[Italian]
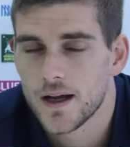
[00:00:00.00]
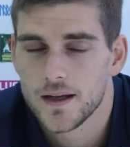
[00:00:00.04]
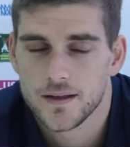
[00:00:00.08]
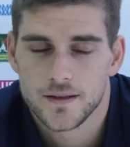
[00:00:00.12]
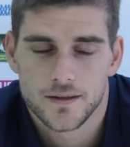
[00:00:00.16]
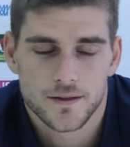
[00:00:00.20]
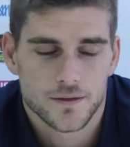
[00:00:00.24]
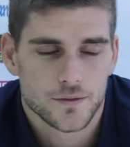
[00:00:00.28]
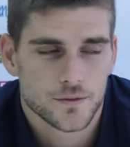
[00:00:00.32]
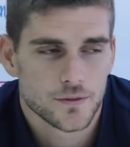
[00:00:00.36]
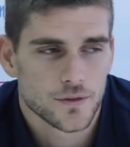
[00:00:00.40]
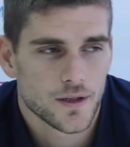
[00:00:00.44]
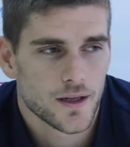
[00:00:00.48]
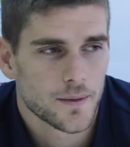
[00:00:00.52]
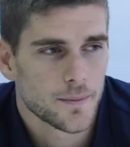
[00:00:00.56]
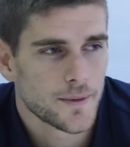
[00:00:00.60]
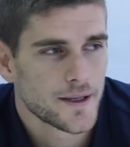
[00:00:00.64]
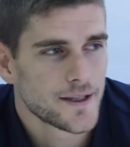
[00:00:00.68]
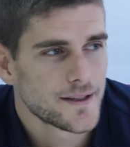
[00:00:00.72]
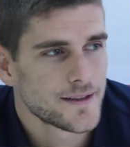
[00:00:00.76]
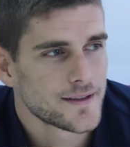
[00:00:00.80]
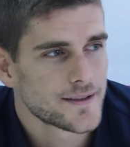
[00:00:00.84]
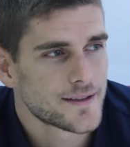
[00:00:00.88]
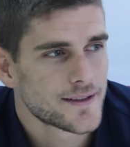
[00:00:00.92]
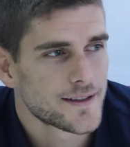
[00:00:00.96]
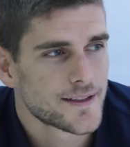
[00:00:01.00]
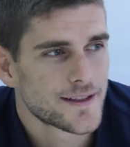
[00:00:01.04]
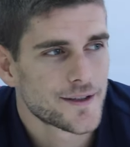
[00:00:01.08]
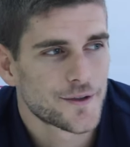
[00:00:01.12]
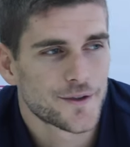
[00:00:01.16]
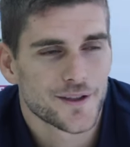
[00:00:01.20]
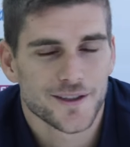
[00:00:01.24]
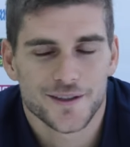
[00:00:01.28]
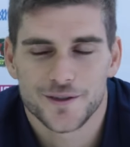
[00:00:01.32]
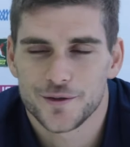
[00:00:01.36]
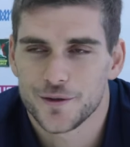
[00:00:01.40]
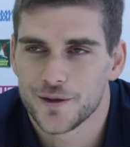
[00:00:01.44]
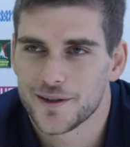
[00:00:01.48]
Eh, sicuramente è
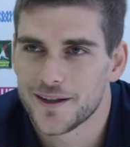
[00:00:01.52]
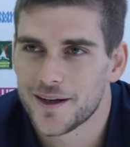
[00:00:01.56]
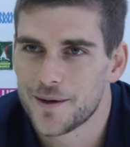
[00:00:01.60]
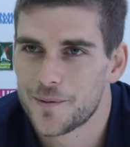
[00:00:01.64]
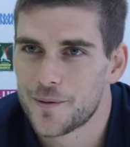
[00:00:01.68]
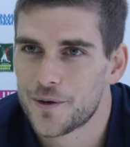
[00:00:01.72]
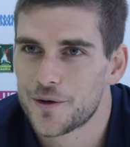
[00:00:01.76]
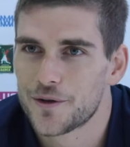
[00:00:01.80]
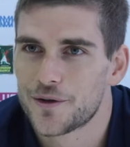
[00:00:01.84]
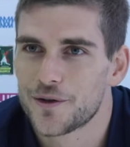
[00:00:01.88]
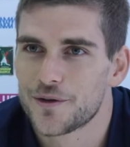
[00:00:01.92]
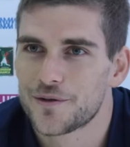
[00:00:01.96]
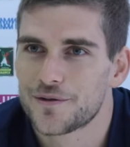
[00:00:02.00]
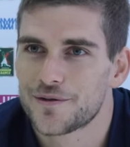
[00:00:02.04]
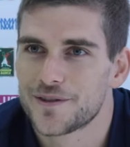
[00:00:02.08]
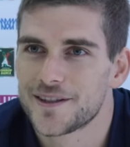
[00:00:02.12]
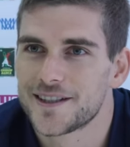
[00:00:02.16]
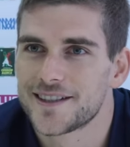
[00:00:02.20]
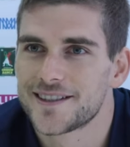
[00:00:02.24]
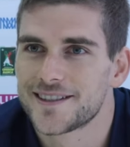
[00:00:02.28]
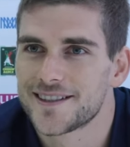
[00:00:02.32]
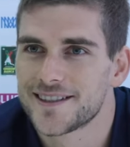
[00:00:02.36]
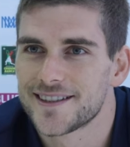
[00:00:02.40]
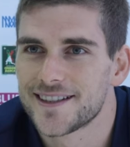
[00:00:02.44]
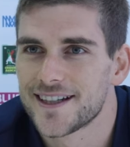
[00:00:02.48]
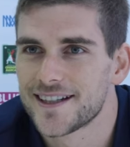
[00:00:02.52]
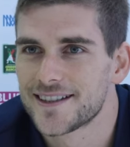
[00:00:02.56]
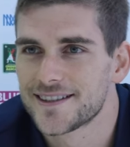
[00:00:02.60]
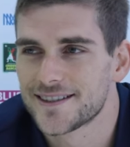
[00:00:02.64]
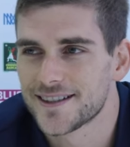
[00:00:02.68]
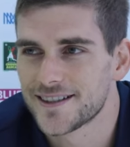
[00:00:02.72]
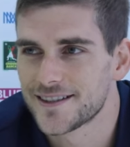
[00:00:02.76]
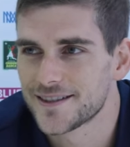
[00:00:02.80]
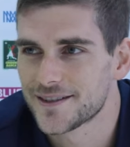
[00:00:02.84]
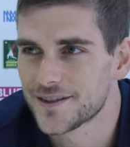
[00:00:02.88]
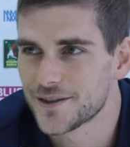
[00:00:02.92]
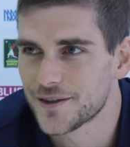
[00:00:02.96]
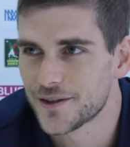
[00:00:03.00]
una squadra molto fisica, in
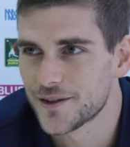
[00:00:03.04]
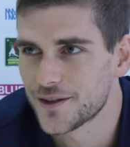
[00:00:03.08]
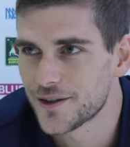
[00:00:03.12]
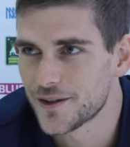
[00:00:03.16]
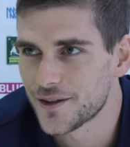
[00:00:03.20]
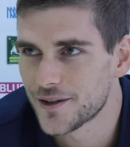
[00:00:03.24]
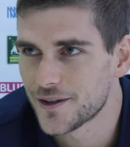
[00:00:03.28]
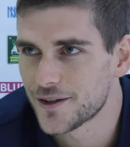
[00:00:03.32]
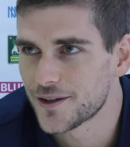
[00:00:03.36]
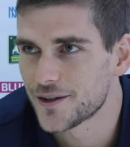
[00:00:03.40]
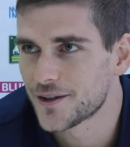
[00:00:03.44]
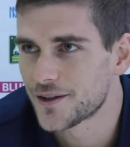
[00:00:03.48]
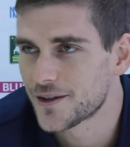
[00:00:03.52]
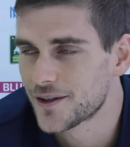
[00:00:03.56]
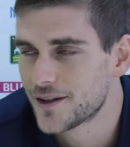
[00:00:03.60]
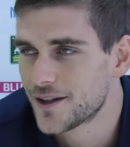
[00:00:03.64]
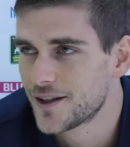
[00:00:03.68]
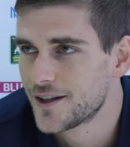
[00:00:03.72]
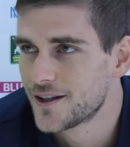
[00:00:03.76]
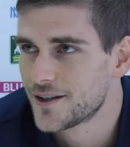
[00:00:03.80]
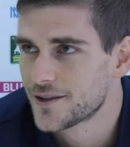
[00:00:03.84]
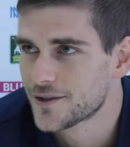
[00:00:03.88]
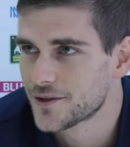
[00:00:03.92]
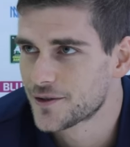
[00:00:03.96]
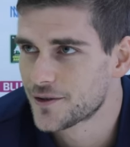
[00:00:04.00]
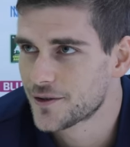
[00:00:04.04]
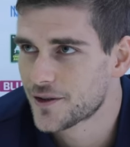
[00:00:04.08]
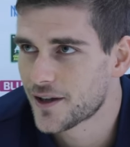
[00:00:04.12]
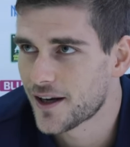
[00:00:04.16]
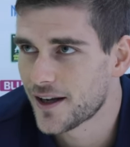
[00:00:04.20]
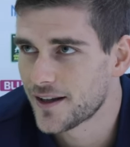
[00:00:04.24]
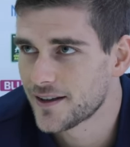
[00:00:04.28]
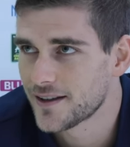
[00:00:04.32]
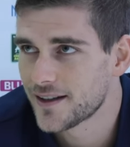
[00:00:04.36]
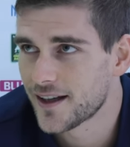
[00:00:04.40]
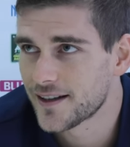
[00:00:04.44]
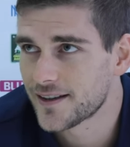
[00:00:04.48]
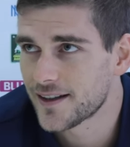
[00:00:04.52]
senso sono
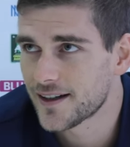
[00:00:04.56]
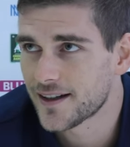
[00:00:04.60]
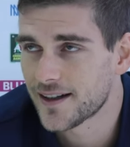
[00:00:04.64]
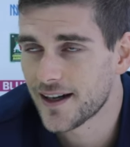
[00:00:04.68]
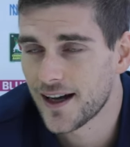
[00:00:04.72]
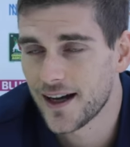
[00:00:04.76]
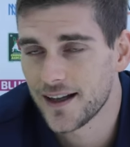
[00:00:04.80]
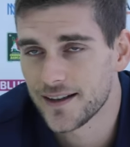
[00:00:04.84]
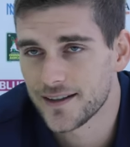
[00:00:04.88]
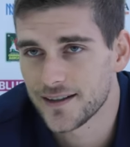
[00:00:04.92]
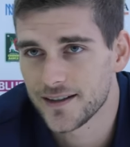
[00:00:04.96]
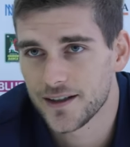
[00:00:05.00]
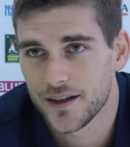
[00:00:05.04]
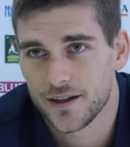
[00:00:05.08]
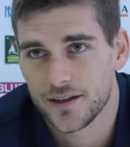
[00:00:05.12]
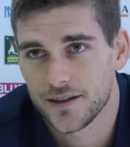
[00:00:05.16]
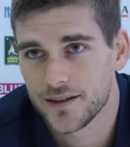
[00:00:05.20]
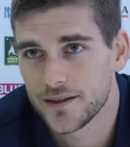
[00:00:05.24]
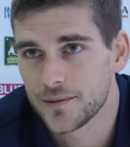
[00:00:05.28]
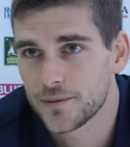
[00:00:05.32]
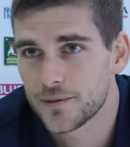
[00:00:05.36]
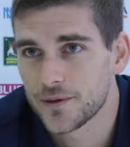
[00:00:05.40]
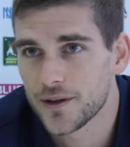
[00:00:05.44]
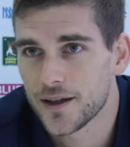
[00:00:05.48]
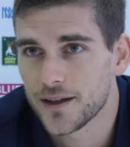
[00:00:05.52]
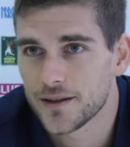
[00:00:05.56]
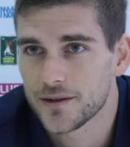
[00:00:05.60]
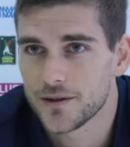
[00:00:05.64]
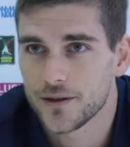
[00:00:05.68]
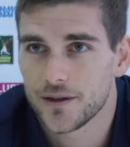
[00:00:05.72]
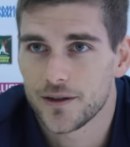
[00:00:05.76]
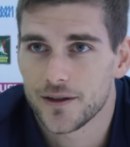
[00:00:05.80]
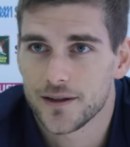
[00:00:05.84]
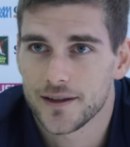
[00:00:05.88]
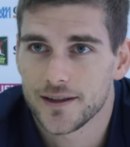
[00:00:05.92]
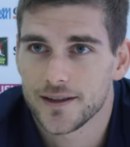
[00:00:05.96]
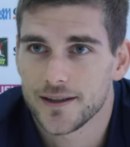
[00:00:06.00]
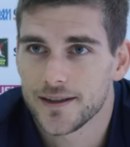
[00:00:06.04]
grandi attaccanti, grandi
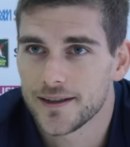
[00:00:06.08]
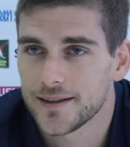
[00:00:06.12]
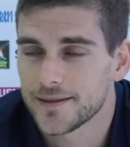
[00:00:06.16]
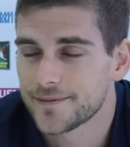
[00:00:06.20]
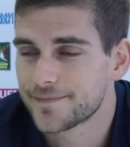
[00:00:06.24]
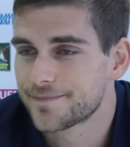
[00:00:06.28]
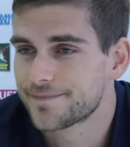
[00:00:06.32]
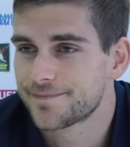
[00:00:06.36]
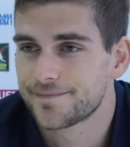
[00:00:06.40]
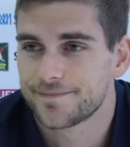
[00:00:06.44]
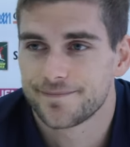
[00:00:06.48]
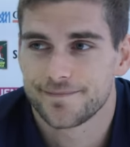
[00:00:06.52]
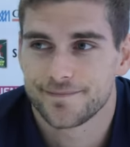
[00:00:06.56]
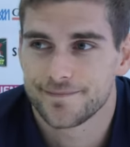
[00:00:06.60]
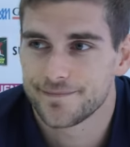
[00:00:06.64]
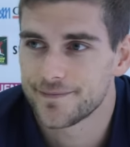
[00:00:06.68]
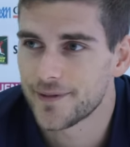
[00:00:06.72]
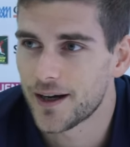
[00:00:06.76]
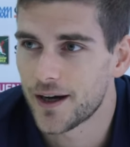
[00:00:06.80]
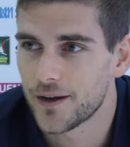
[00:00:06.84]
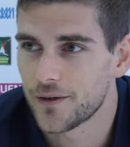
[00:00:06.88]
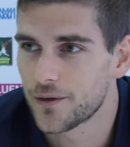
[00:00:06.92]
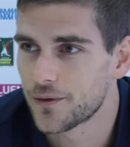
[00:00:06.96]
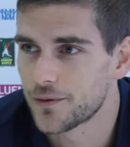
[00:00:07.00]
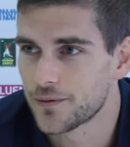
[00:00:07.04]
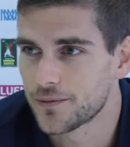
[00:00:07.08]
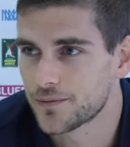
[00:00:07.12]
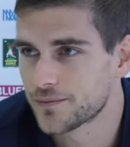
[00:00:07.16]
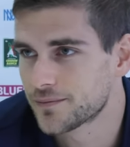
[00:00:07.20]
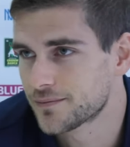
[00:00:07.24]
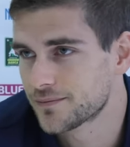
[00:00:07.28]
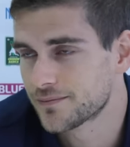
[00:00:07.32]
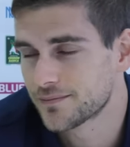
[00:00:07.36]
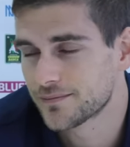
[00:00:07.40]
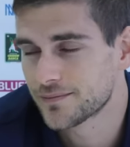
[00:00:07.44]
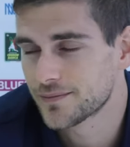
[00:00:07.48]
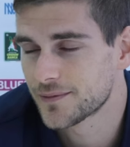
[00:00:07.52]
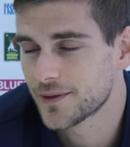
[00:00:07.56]
muratori, eh, hanno
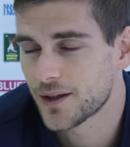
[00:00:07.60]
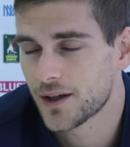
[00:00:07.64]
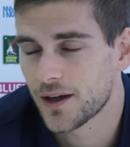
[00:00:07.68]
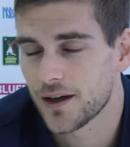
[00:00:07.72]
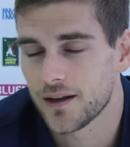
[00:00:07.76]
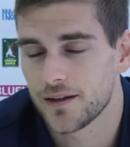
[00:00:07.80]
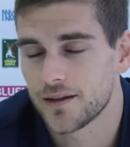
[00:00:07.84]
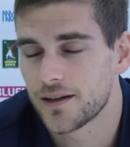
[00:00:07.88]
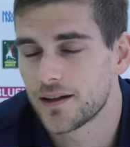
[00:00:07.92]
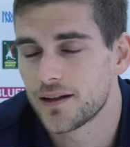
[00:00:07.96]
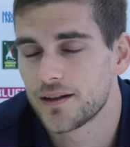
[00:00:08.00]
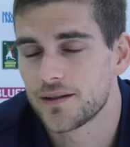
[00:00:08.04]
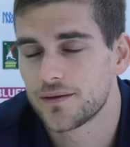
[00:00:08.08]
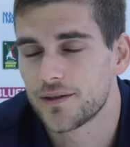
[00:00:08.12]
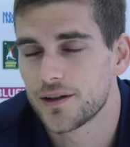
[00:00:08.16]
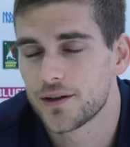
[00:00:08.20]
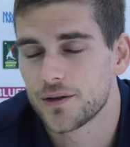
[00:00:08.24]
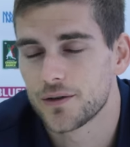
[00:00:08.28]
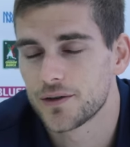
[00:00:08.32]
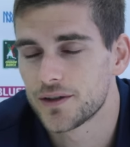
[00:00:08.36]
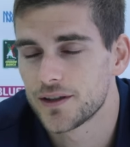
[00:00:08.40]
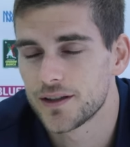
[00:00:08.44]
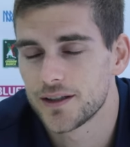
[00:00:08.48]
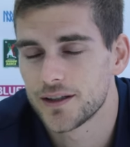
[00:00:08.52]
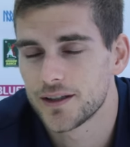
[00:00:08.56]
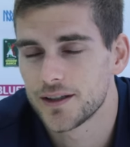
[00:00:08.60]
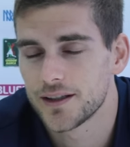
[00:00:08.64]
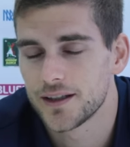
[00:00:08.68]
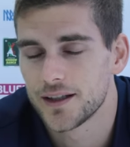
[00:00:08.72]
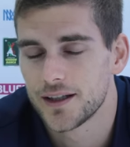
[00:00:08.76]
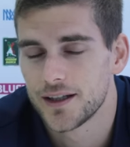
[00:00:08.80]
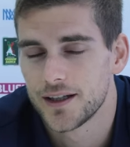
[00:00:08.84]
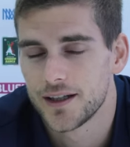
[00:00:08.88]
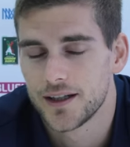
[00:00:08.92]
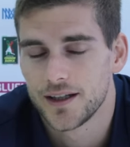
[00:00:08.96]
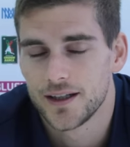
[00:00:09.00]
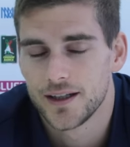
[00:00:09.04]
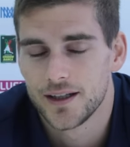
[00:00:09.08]
un grande livello
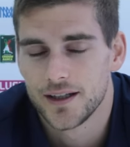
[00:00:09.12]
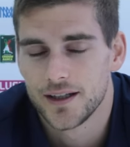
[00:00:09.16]
di,